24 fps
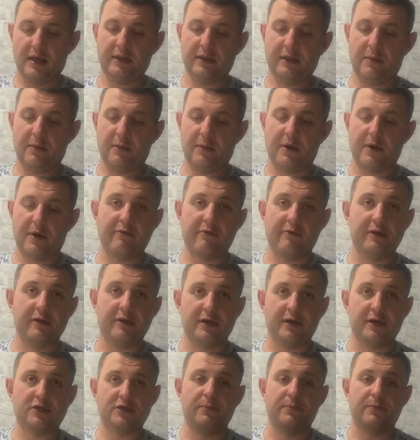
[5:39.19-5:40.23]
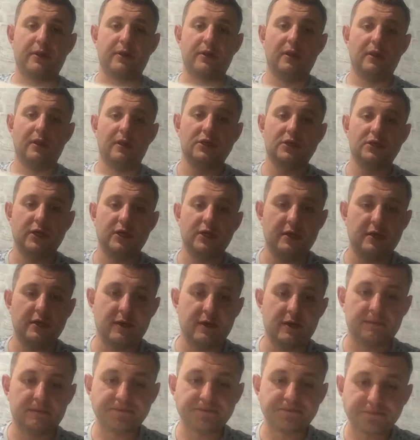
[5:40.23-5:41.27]
направили наше
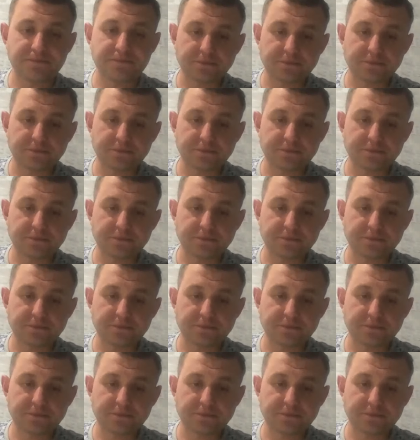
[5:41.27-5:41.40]
предложение,